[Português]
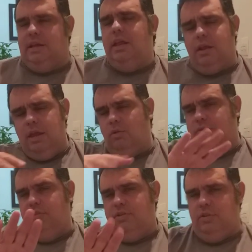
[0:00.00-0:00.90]
aquilo que
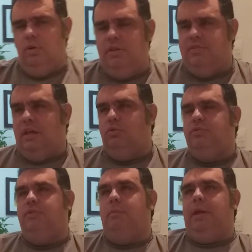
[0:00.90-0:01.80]
vocês já estão cansados de
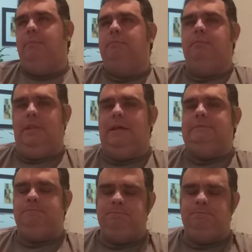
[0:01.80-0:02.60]
saber, né?